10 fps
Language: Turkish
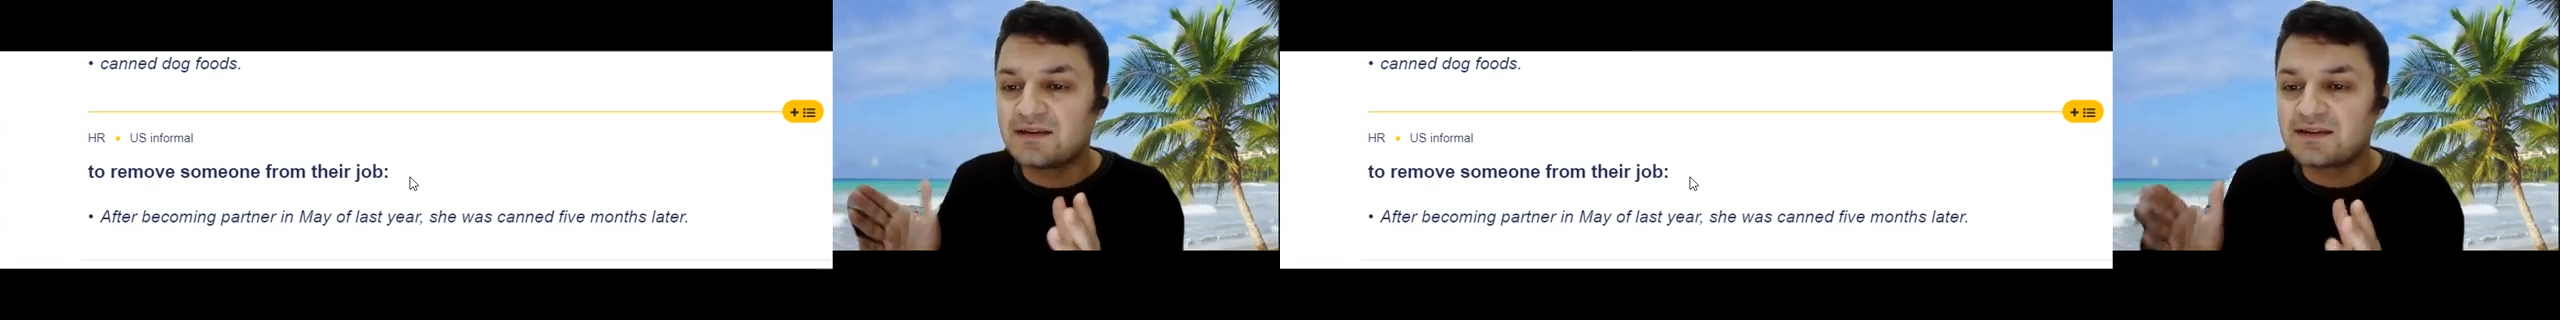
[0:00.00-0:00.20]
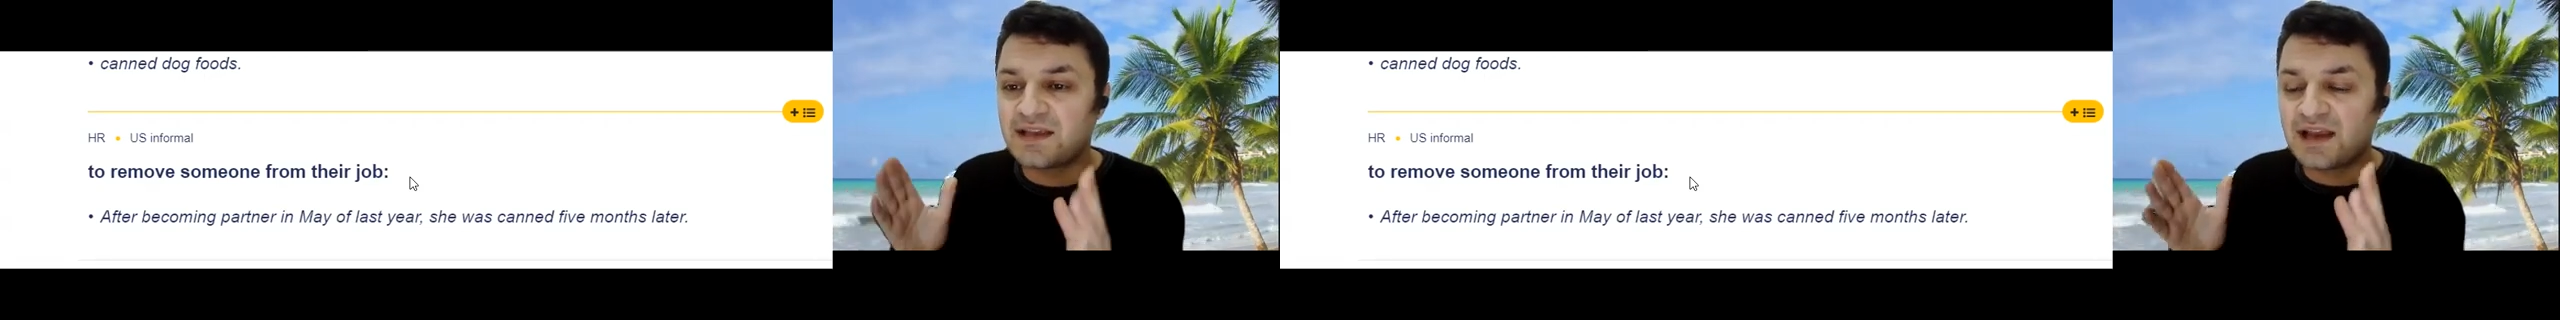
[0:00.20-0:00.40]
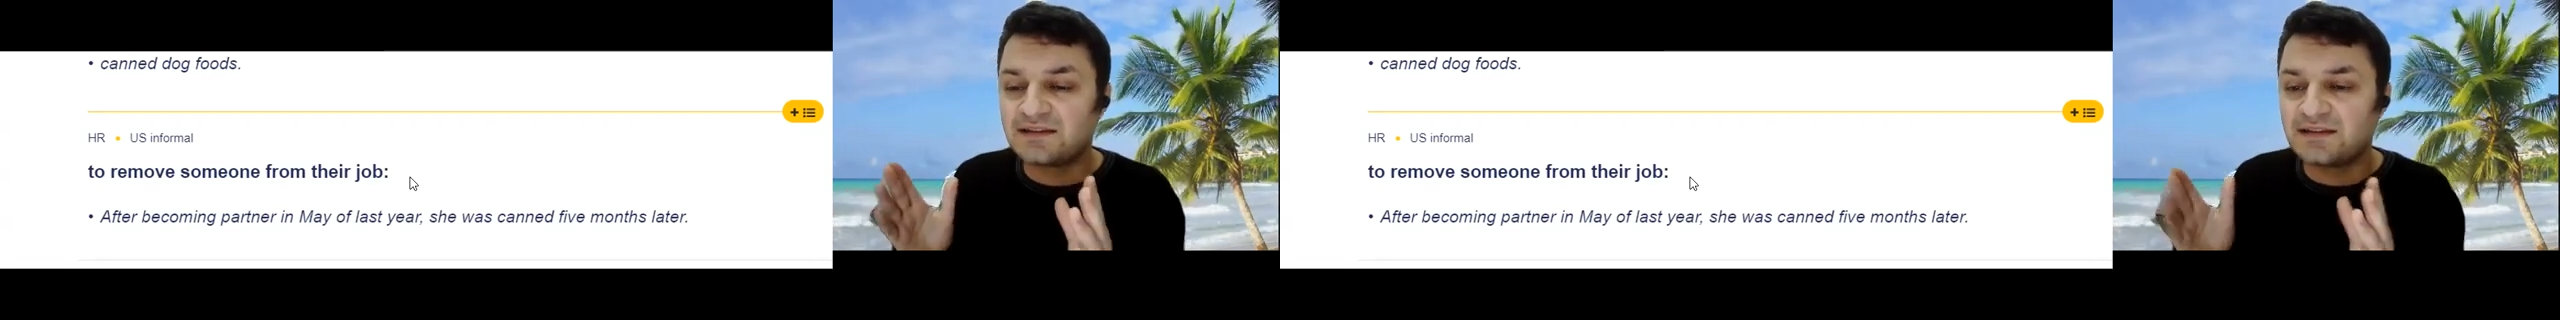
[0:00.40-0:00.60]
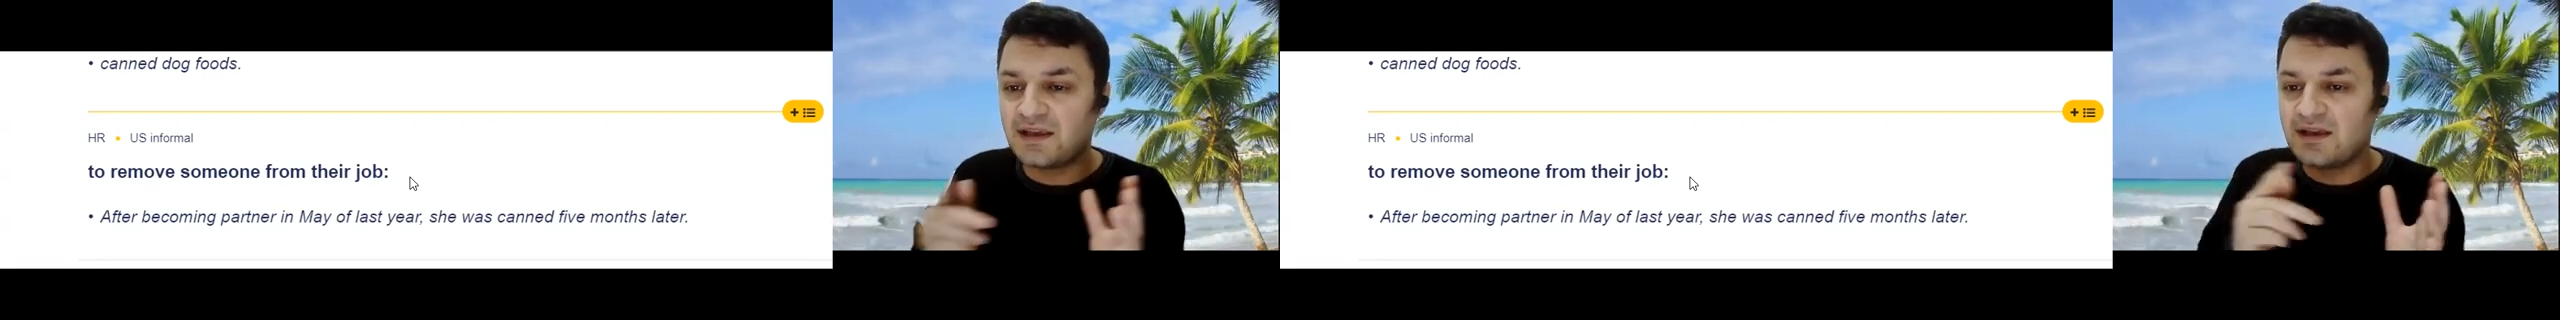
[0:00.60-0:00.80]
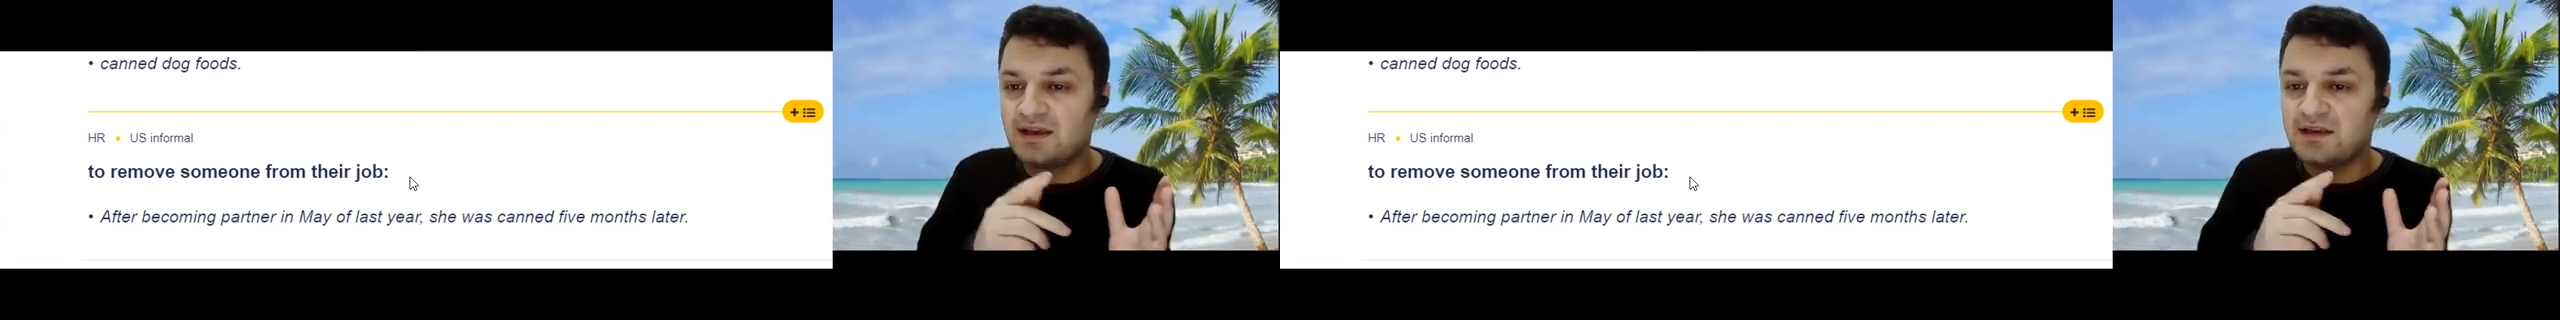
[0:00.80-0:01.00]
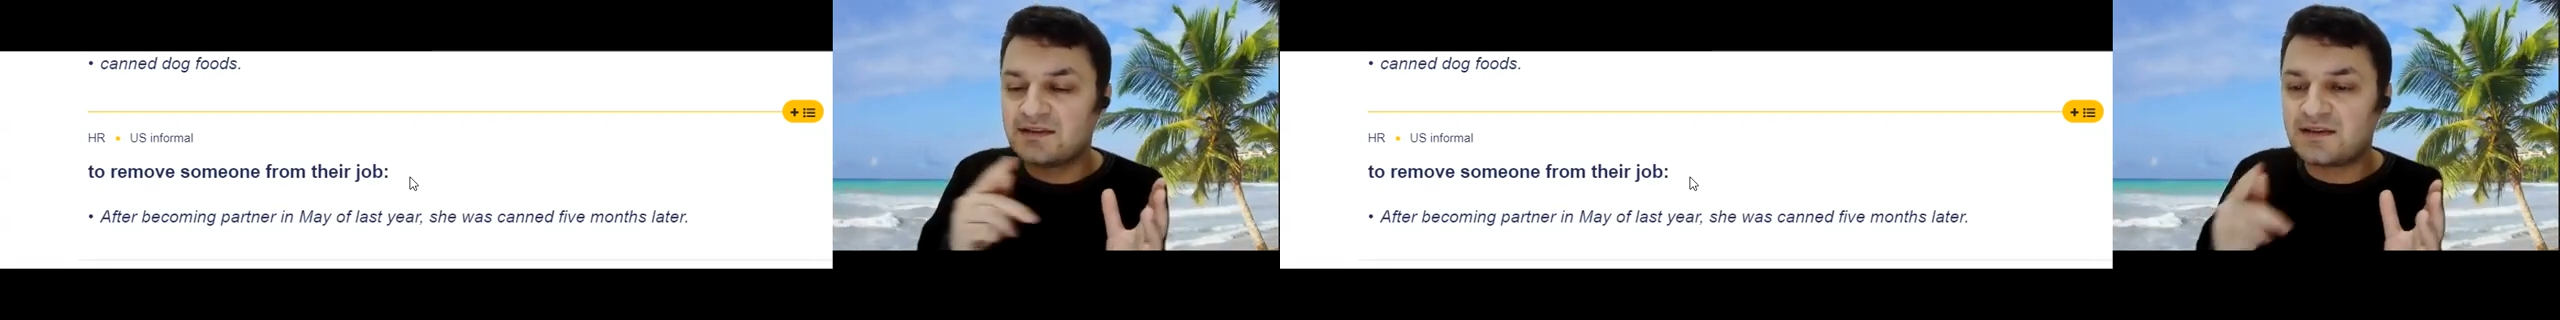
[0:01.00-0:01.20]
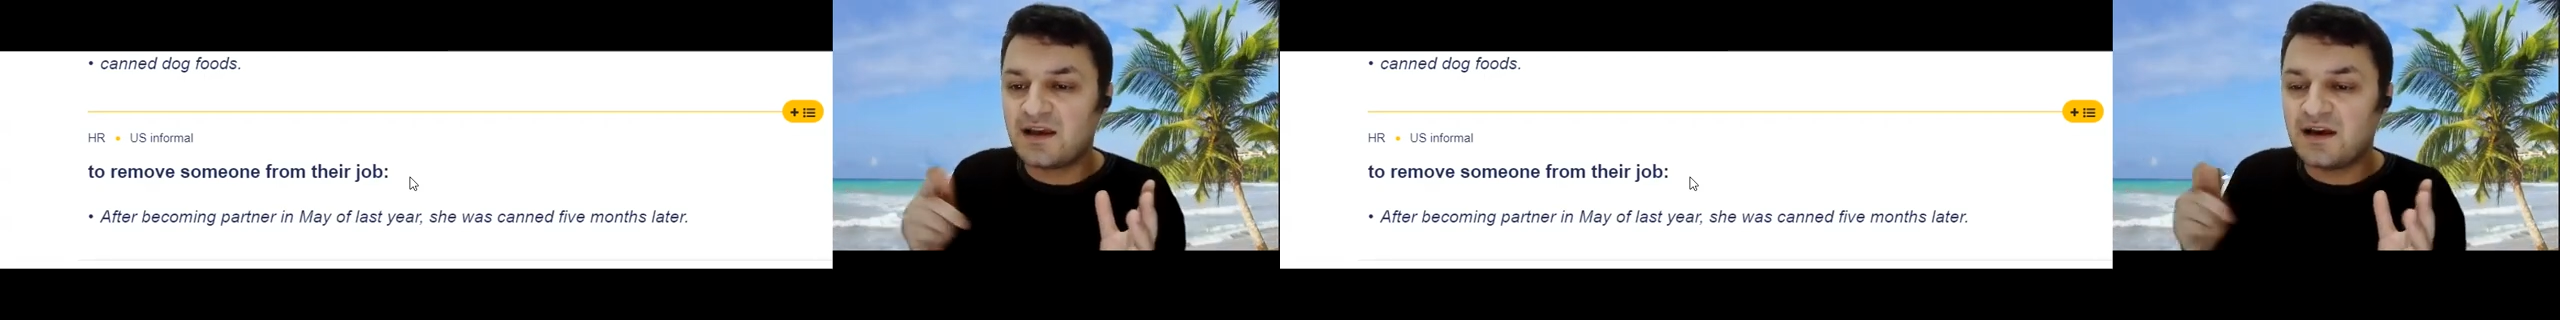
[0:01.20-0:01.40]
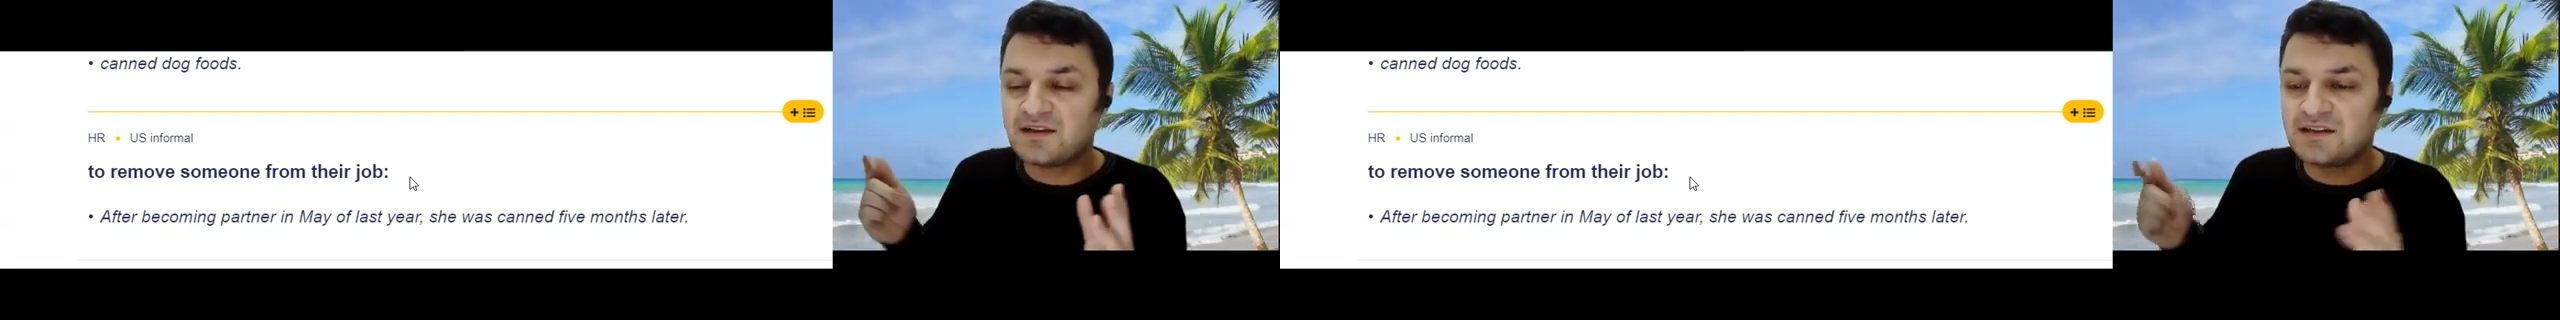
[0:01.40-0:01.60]
Sack de
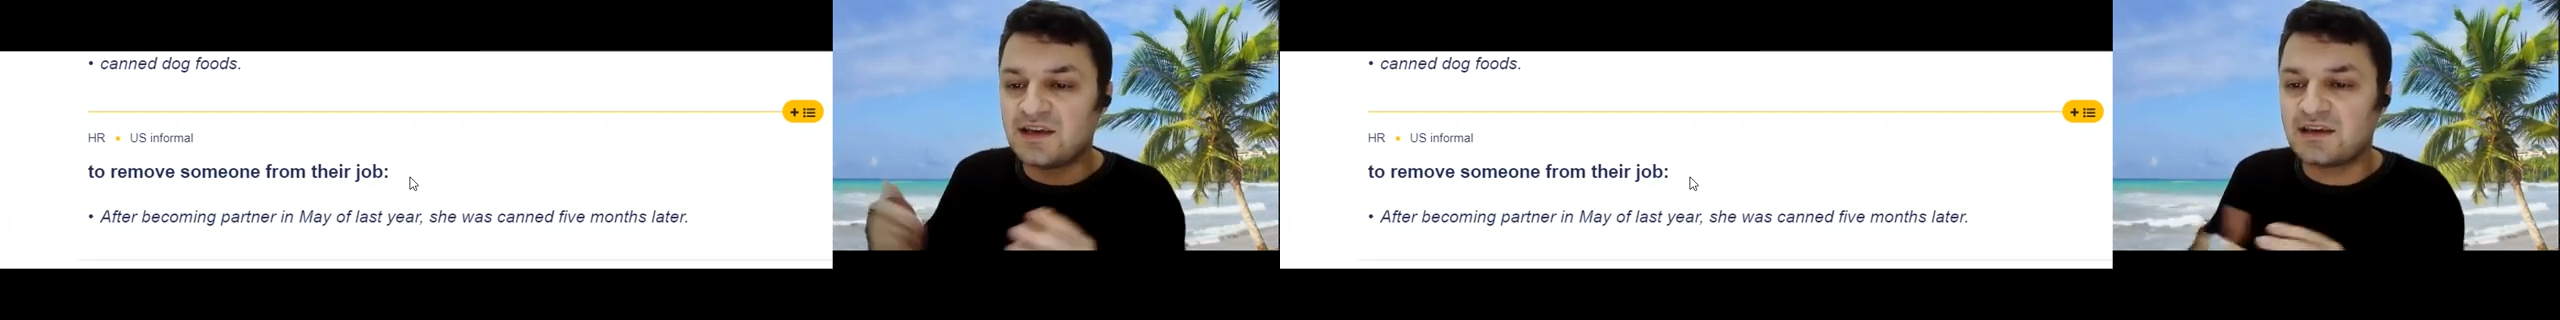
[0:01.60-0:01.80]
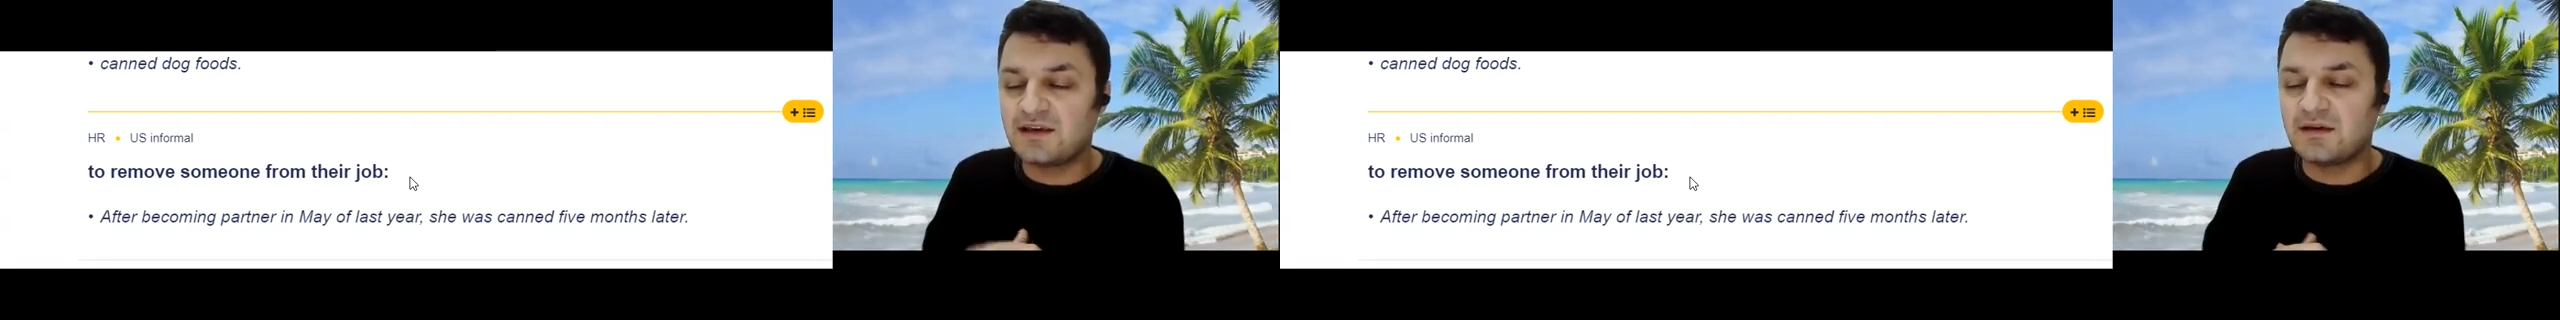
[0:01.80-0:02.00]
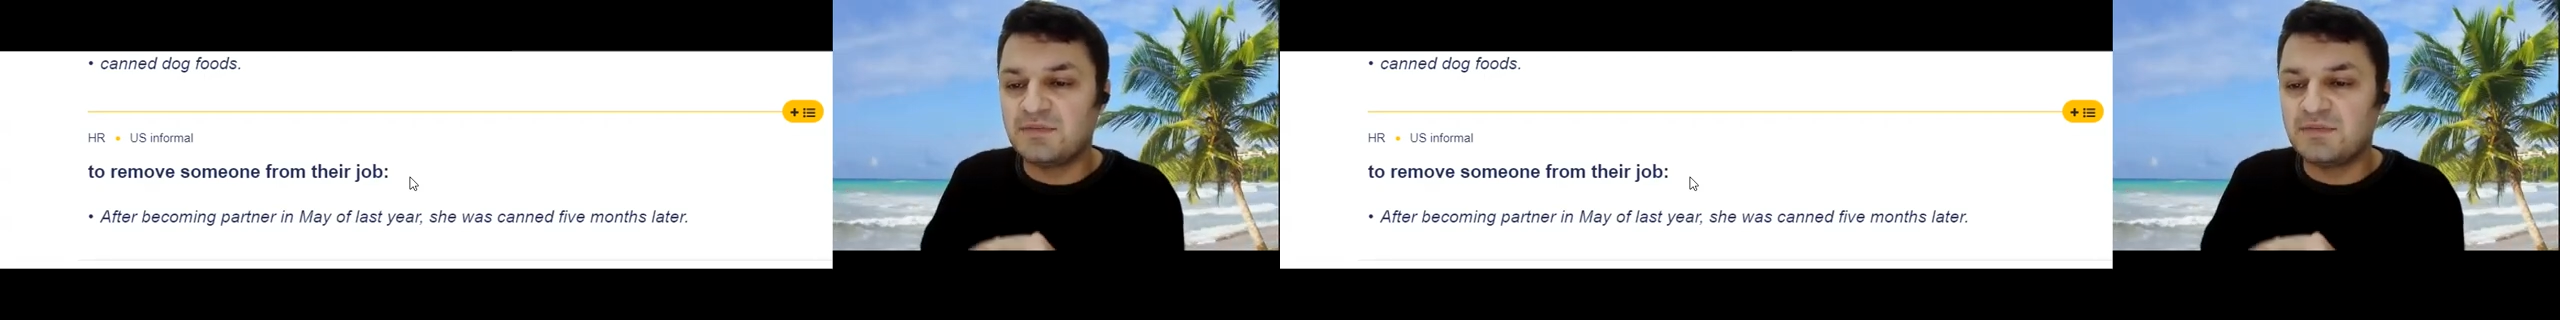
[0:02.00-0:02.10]
S-A-C-K